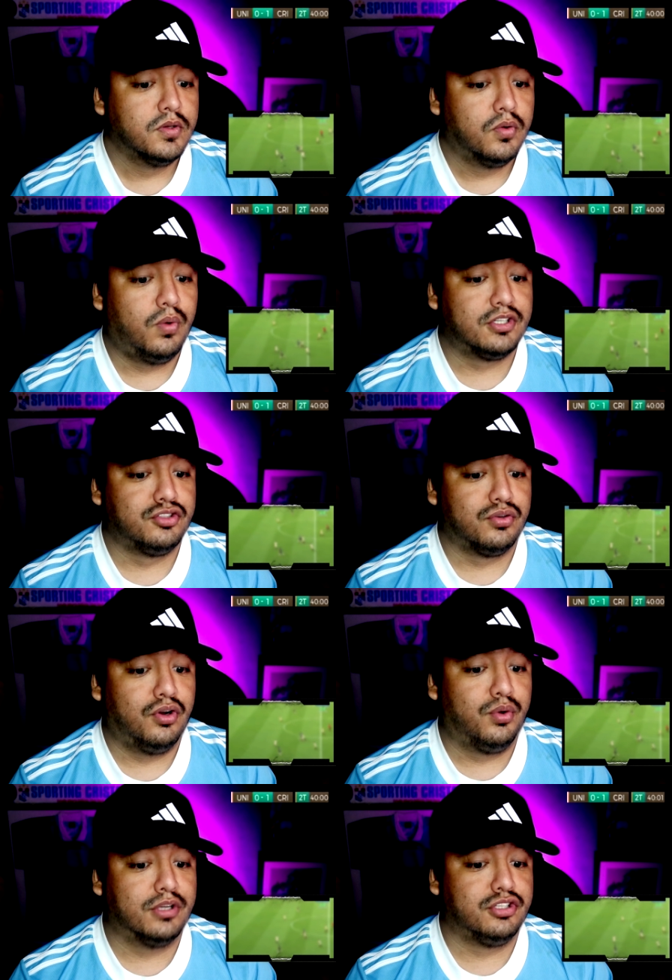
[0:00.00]
Washington, hoy
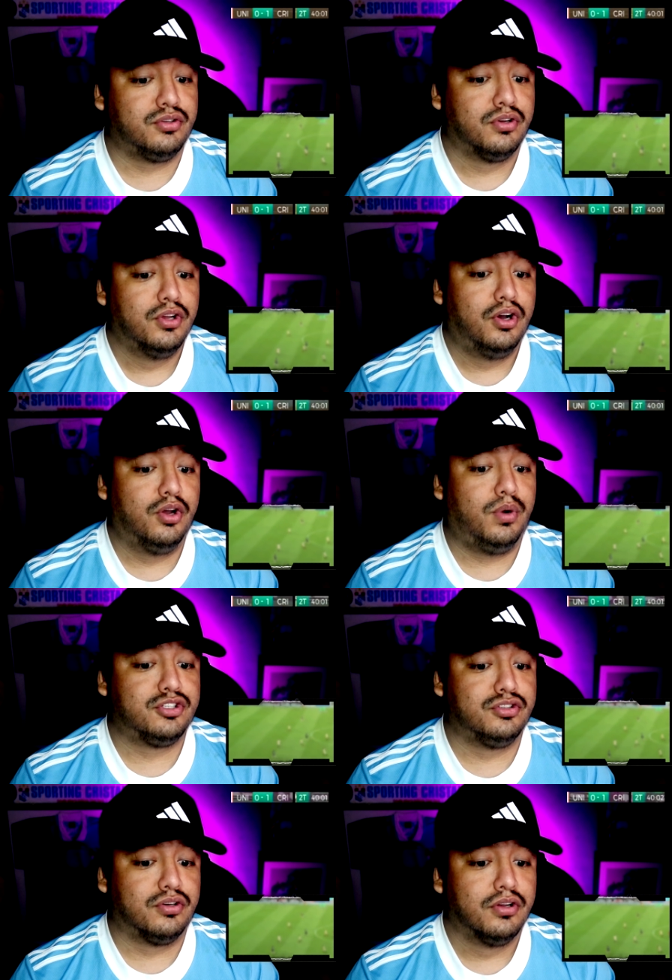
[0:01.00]
Washington, hoy
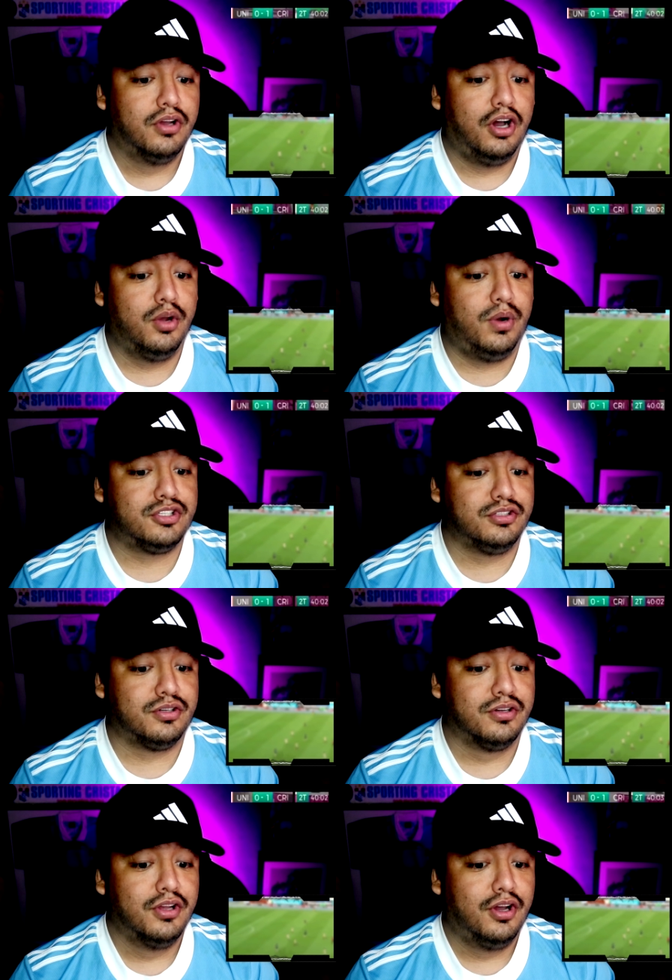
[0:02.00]
Washington, hoy
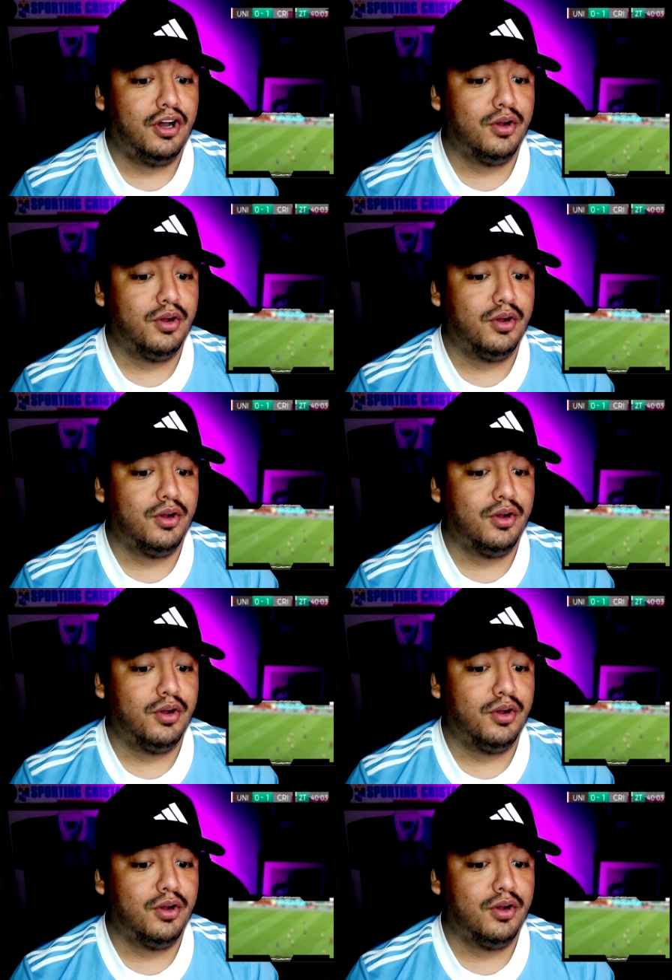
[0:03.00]
Washington, hoy